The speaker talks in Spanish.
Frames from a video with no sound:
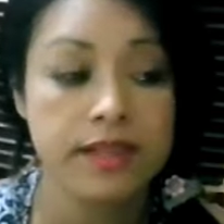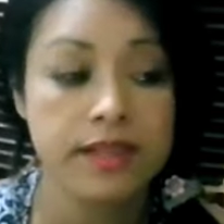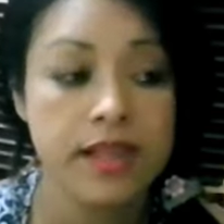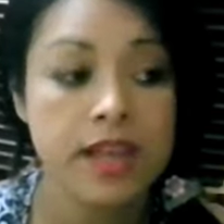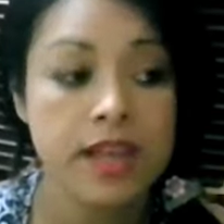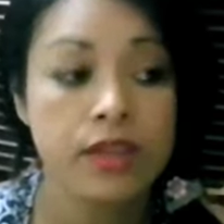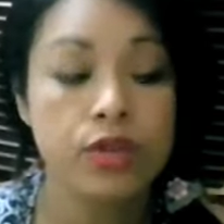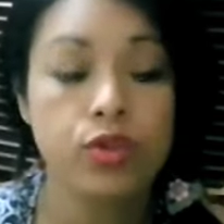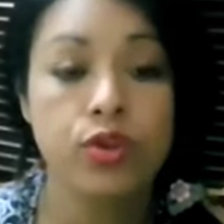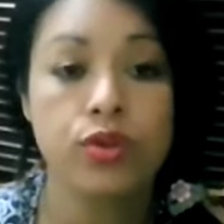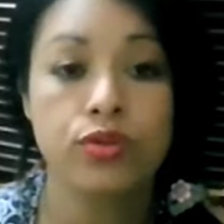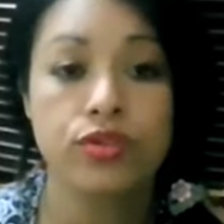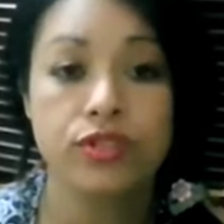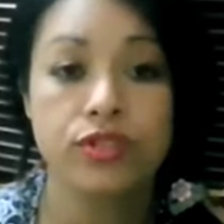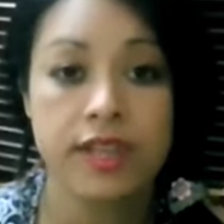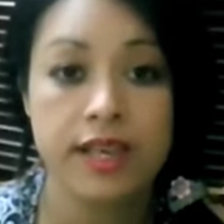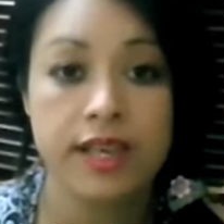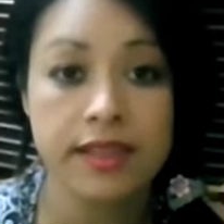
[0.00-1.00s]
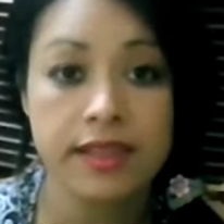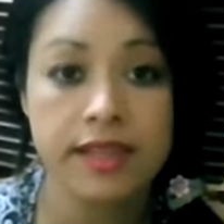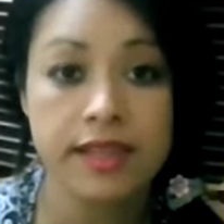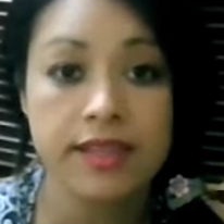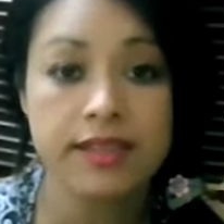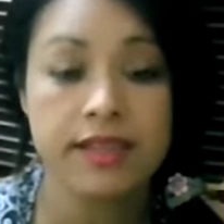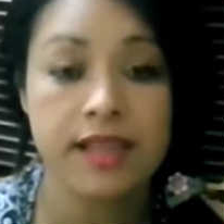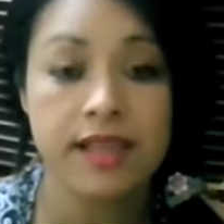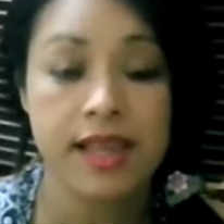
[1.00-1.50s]
200 de
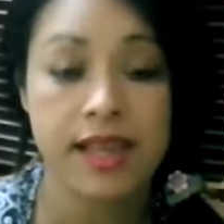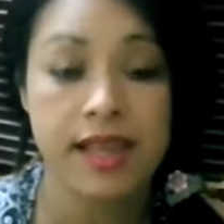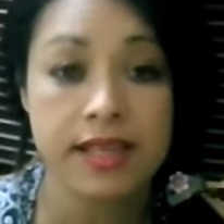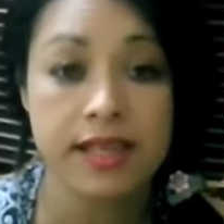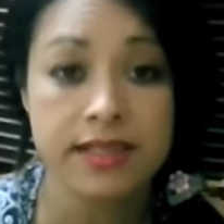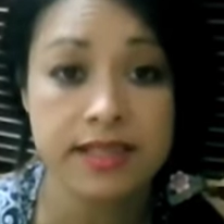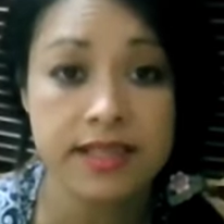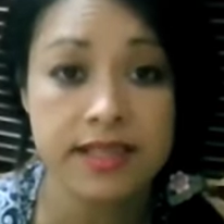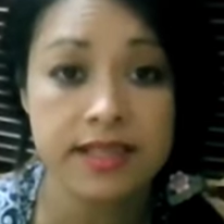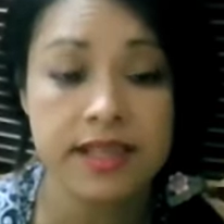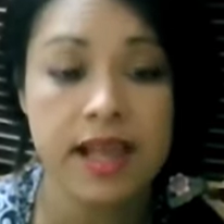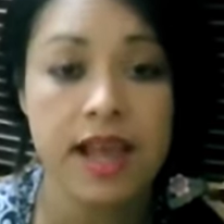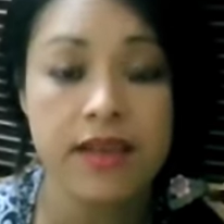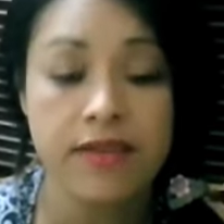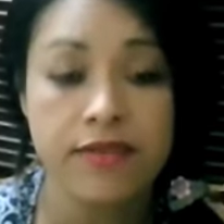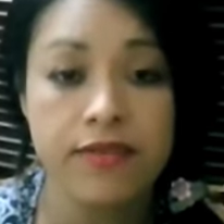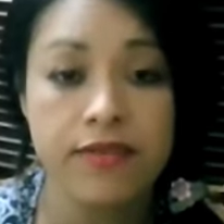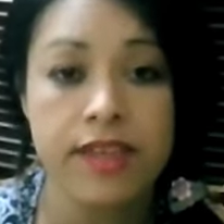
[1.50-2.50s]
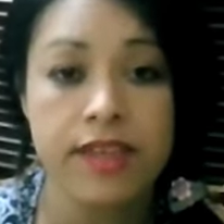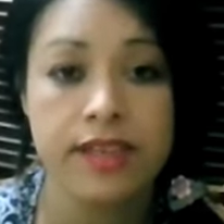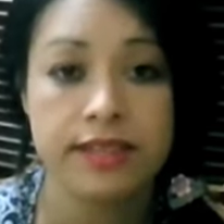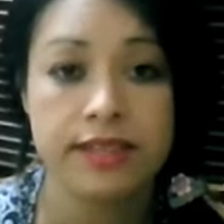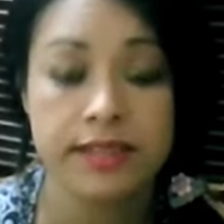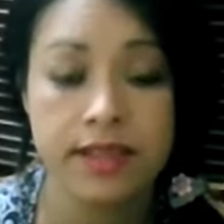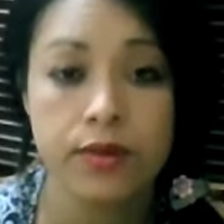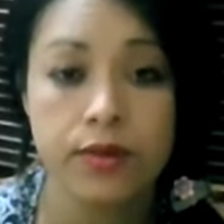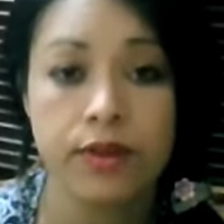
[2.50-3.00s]
estas han
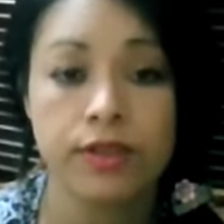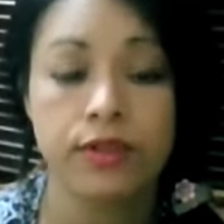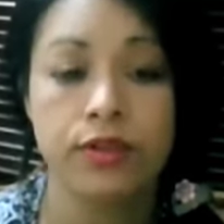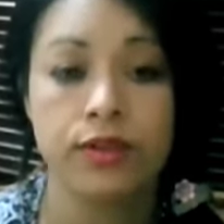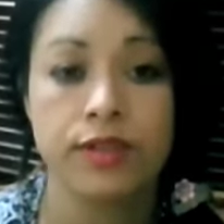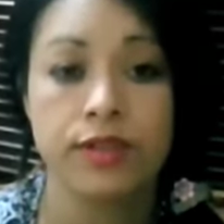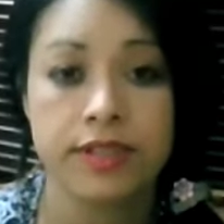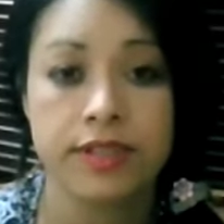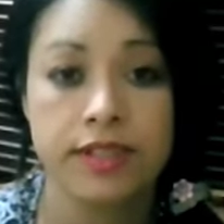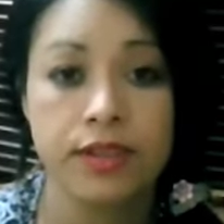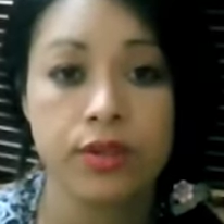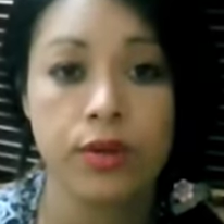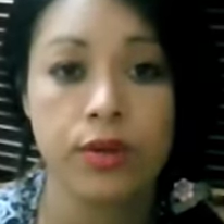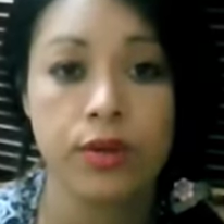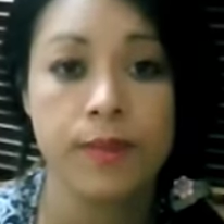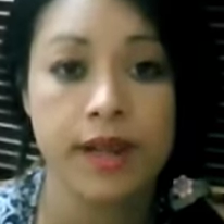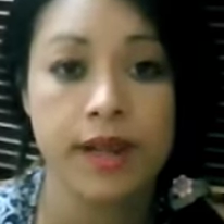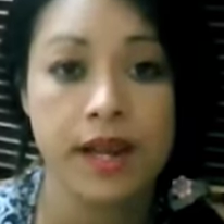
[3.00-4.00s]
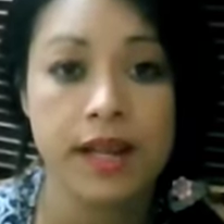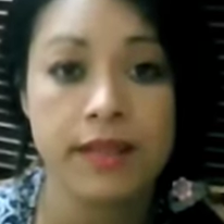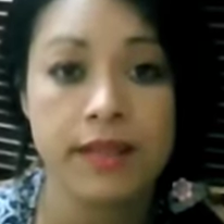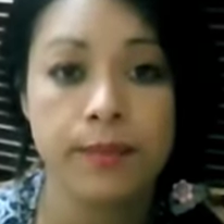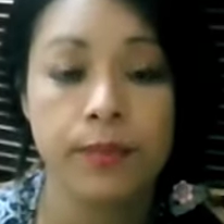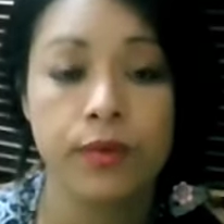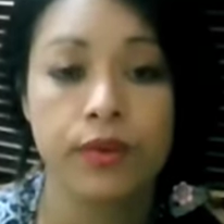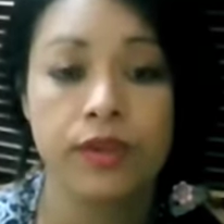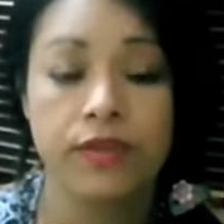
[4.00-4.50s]
fallecido dentro de centros penales
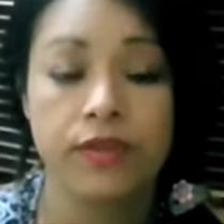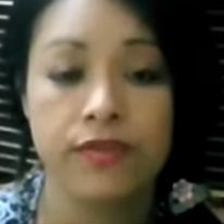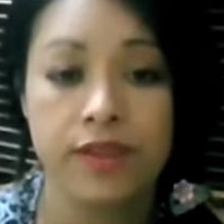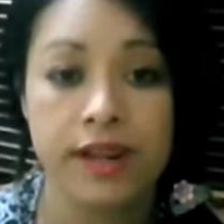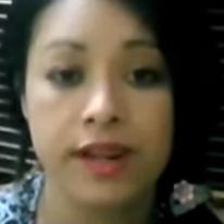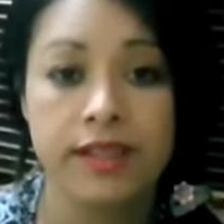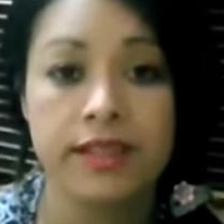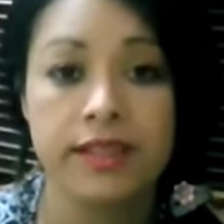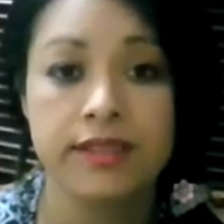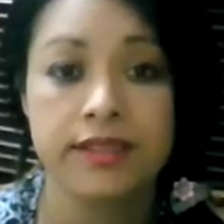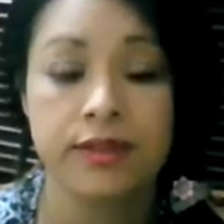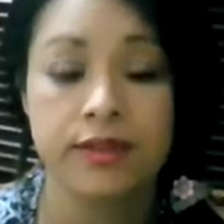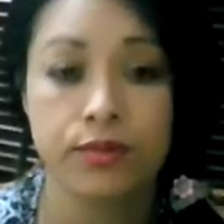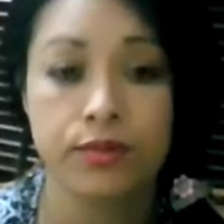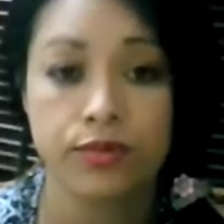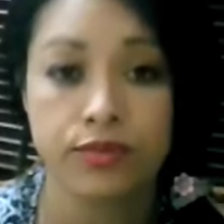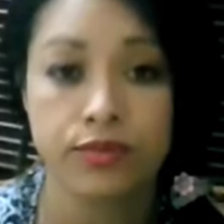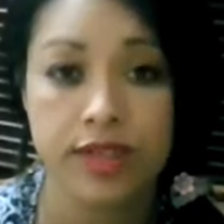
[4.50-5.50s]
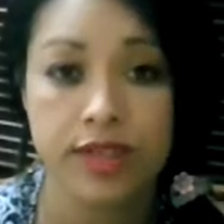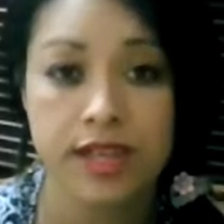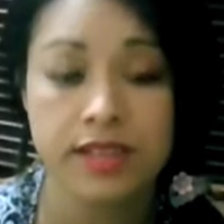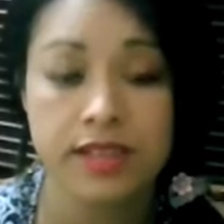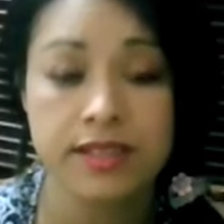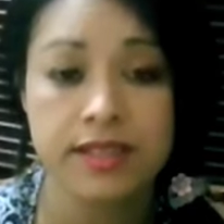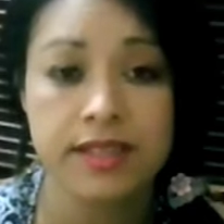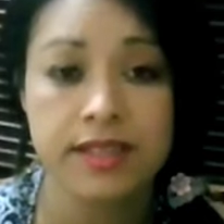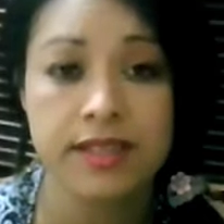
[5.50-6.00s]
por diferentes
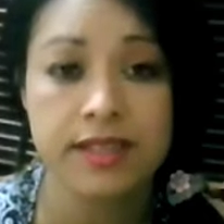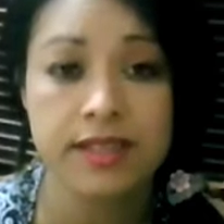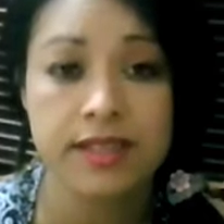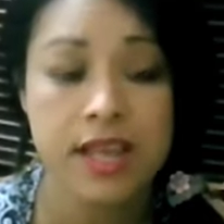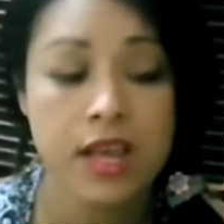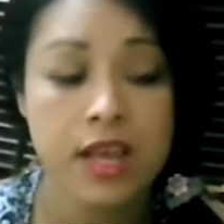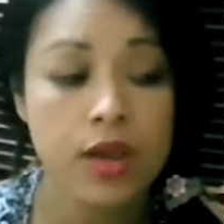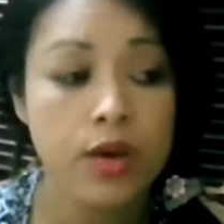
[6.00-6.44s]
circunstancias,